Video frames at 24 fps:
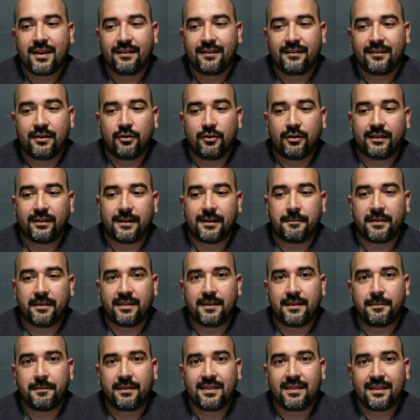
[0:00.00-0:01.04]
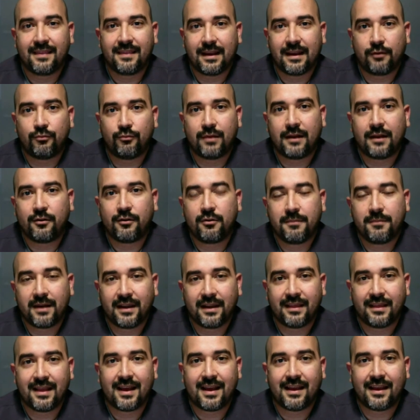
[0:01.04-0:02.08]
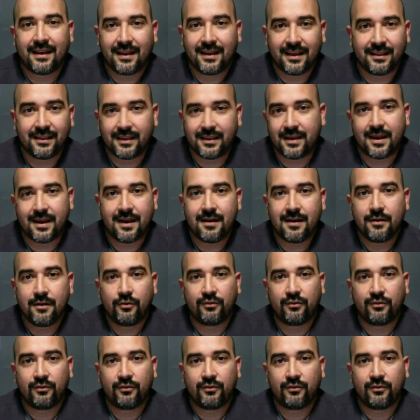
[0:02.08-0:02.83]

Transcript: sino que también depende de alguna anormalidad genética,